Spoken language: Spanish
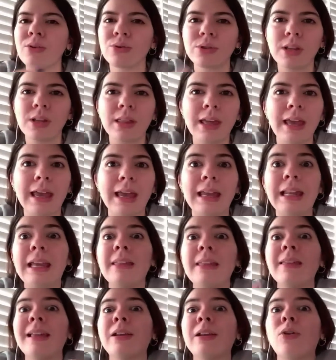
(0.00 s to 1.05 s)
que no sé de él
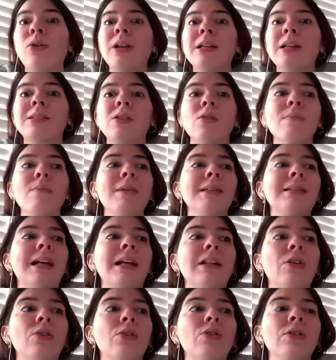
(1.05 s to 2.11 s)
y del corazón me
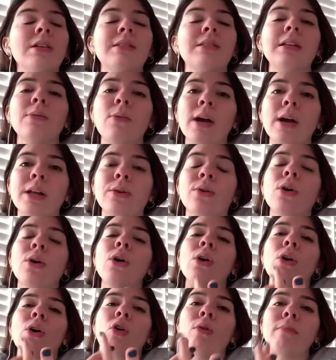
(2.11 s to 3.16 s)
salió yo decir, bueno,
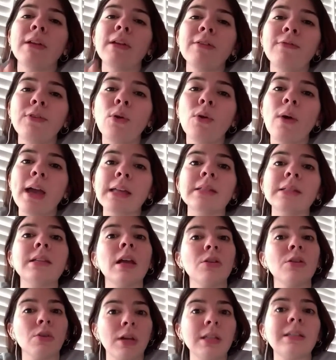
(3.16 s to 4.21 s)
con mi
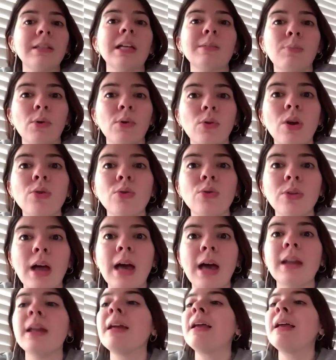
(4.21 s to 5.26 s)
influencia yo quizás puedo
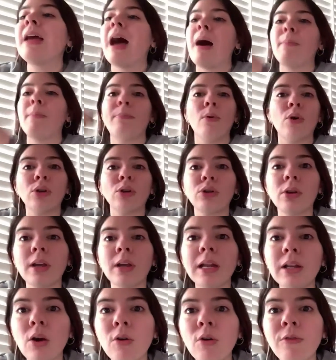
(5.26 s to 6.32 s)
ayudar, aporto en
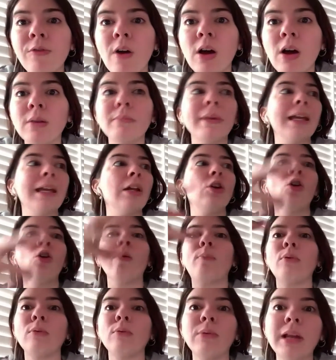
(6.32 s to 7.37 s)
el GoFundMe,
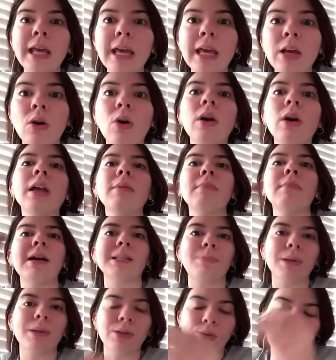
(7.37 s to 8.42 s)
lo publico y más
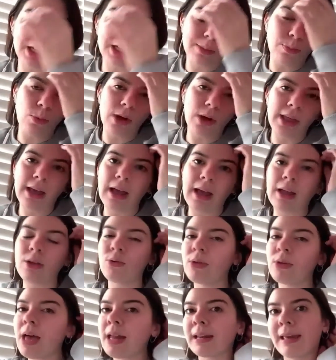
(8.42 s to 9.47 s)
personas pueden
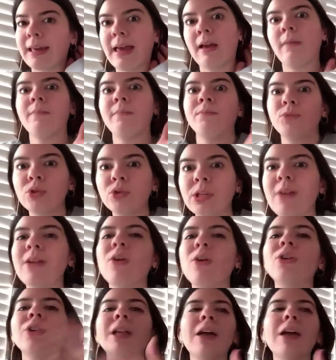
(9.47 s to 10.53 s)
ayudar. Que tú sabes,
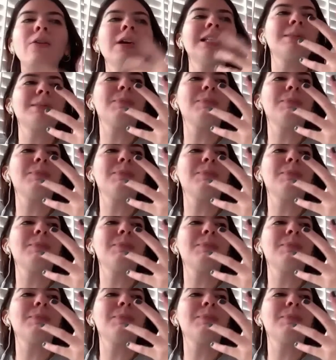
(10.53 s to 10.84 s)
cuando ella lo